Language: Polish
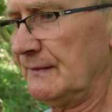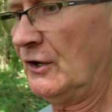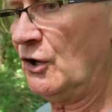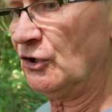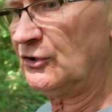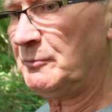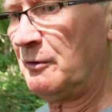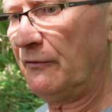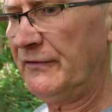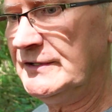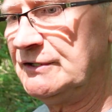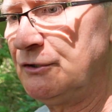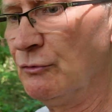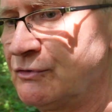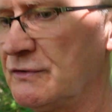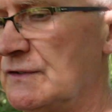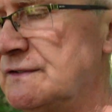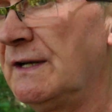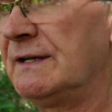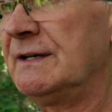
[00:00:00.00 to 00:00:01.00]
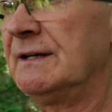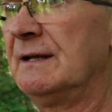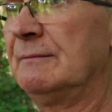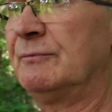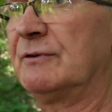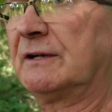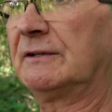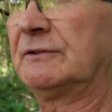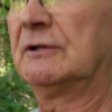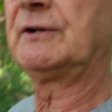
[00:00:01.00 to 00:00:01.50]
odpowiednie urządzenia
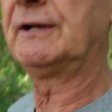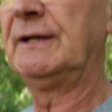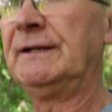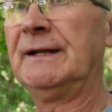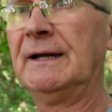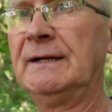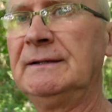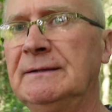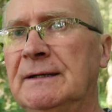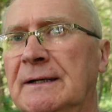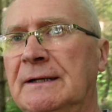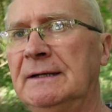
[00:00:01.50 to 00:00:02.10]
laboratoryjne